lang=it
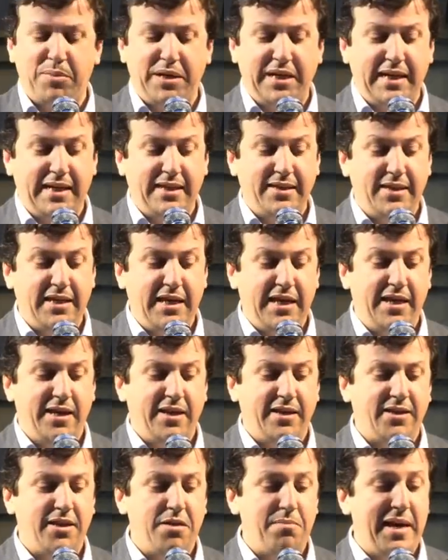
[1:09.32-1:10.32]
Brigandì,
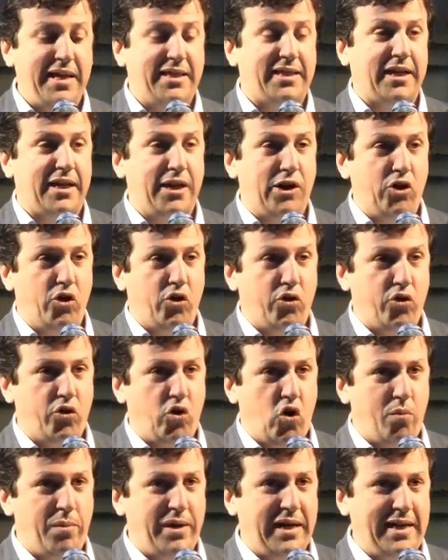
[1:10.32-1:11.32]
di mettere il loro
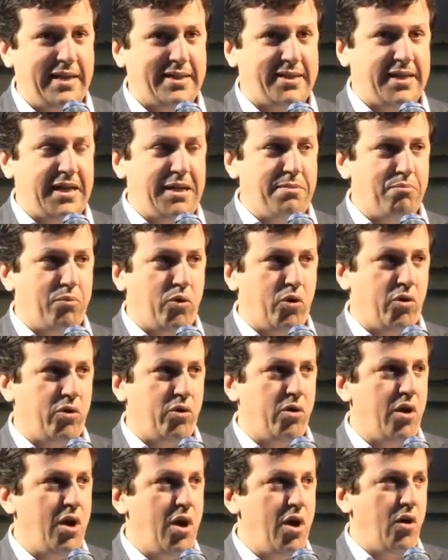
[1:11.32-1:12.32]
nome nel
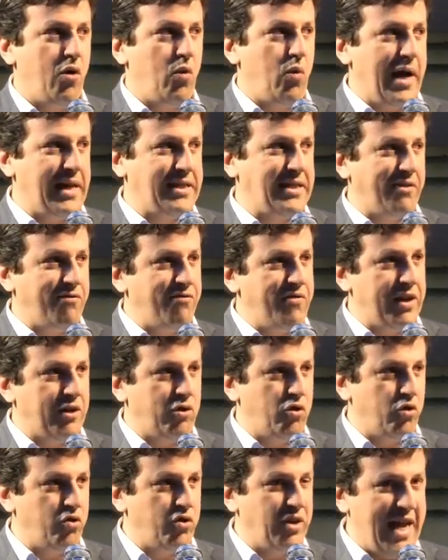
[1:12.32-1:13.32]
simbolo quasi a
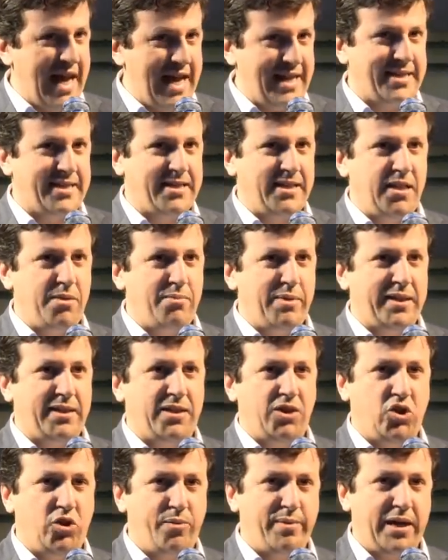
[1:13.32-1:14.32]
vergognarsi di
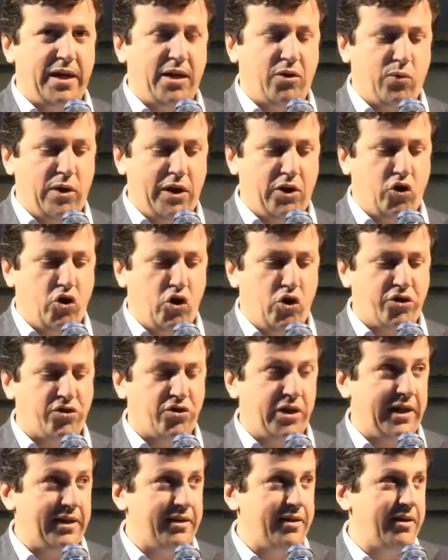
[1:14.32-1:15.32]
partecipare a
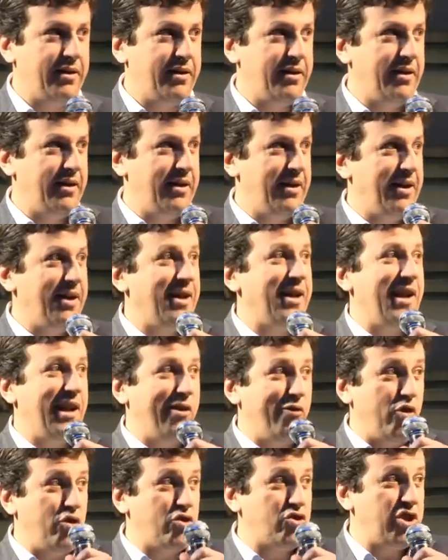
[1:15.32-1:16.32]
qualcosa. La
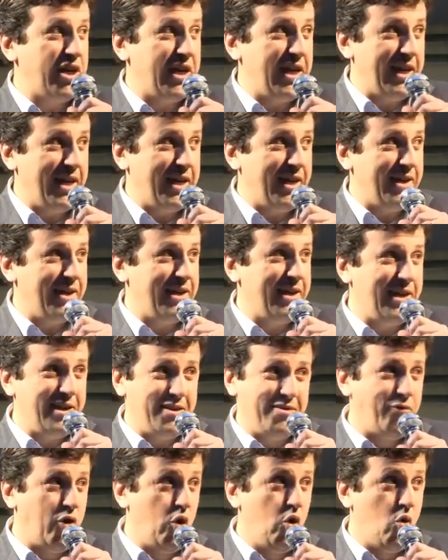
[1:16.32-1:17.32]
voce,
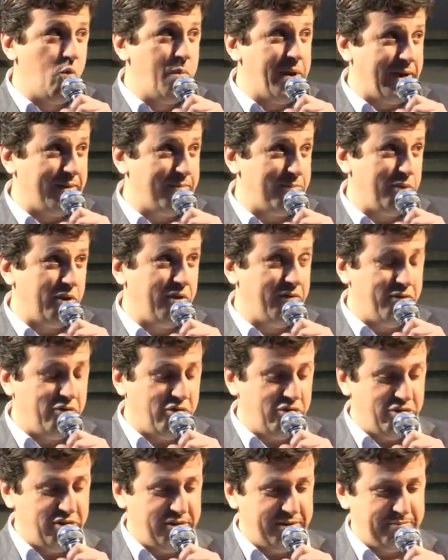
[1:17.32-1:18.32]
il volume più che
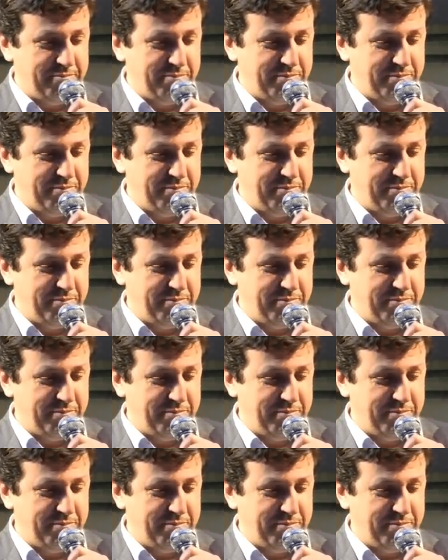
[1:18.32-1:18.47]
voce.